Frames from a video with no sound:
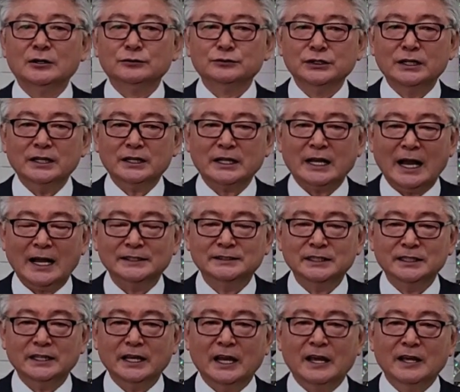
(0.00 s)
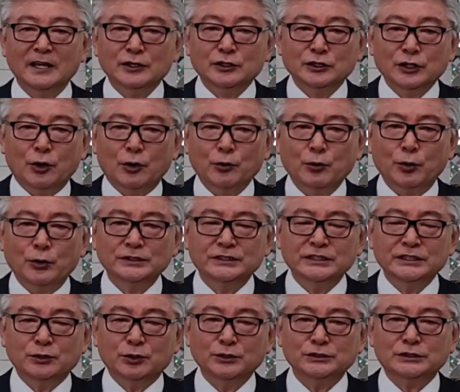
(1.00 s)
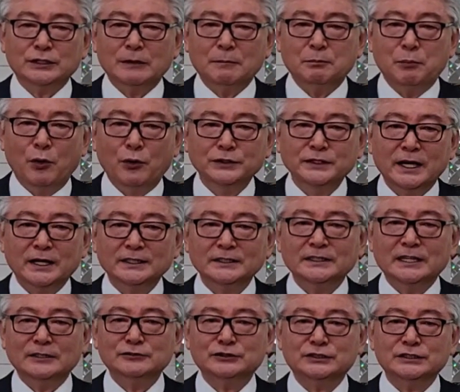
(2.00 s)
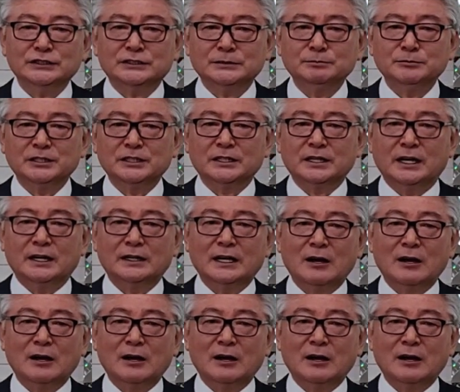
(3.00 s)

우리 가족의 여고 이곳이 본향이 될 수 있습니까?